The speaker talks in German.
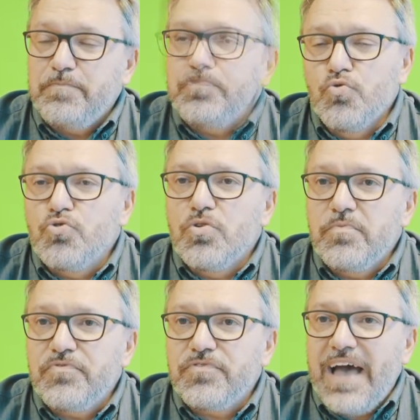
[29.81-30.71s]

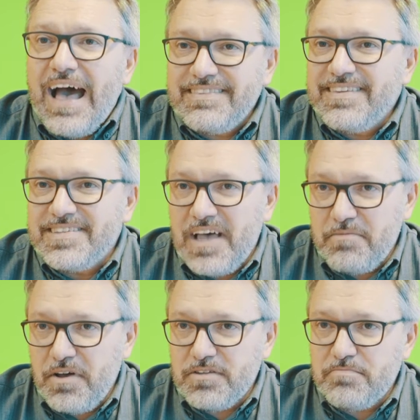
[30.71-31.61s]
Zukunft hat es
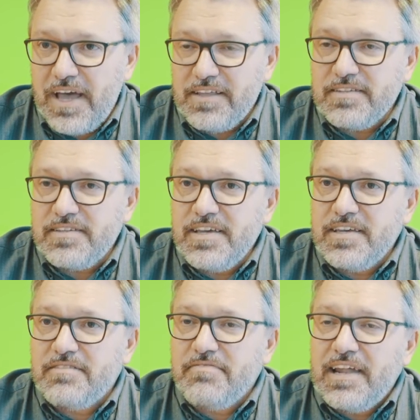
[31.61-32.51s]
aber aus meiner Sicht,